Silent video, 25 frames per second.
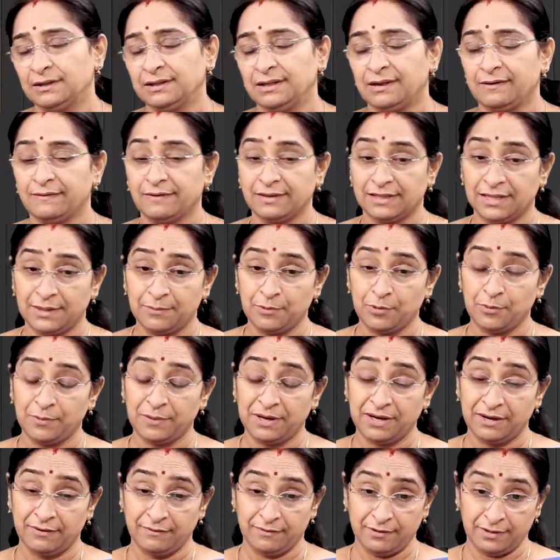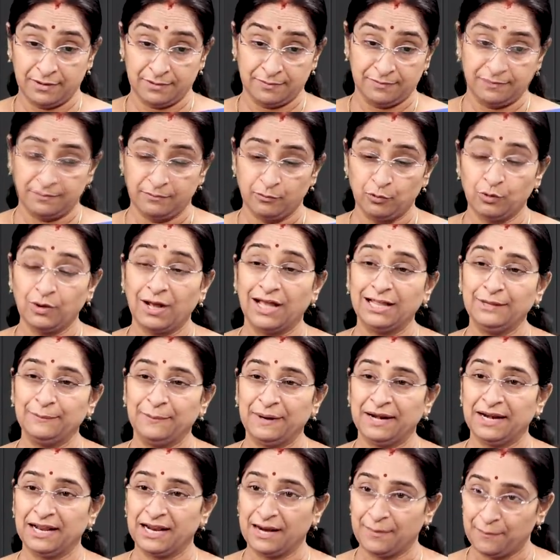తర్వాత ఏమో మన ఉగాది
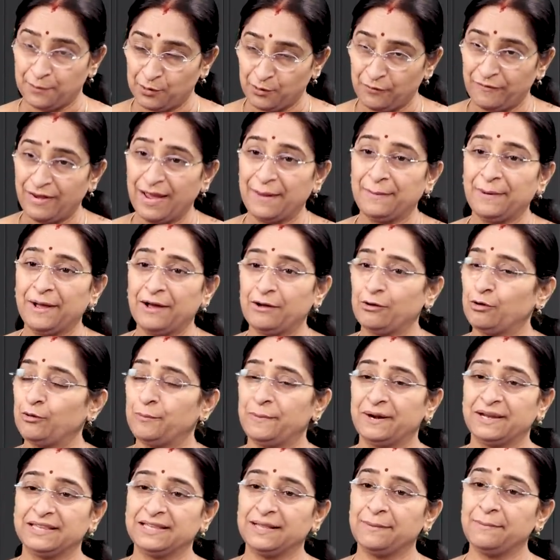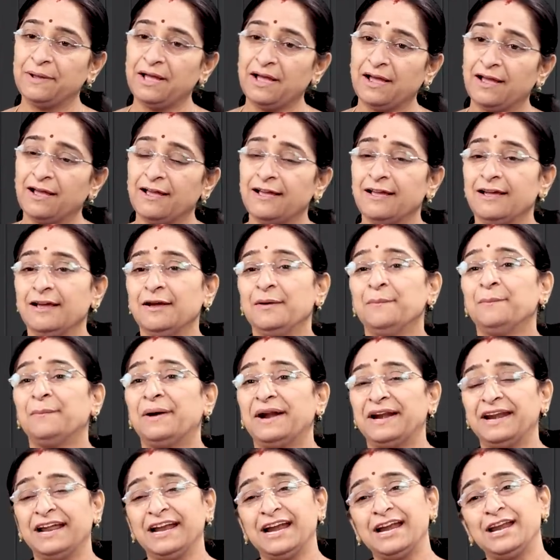పండగ అప్పుడు వేపాకులు పెడతామా
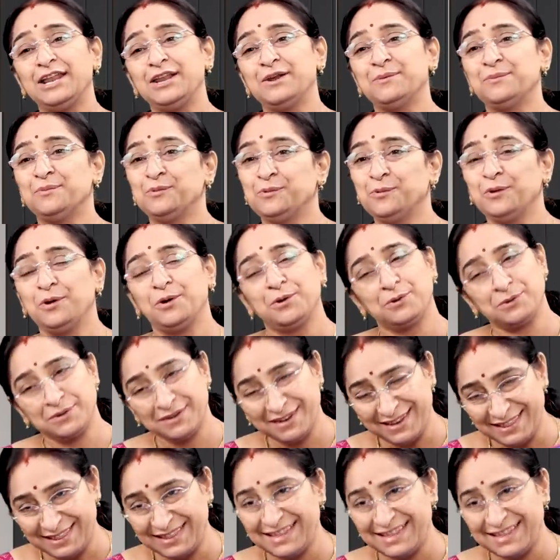పండగ వెళ్ళిన మూడో రోజున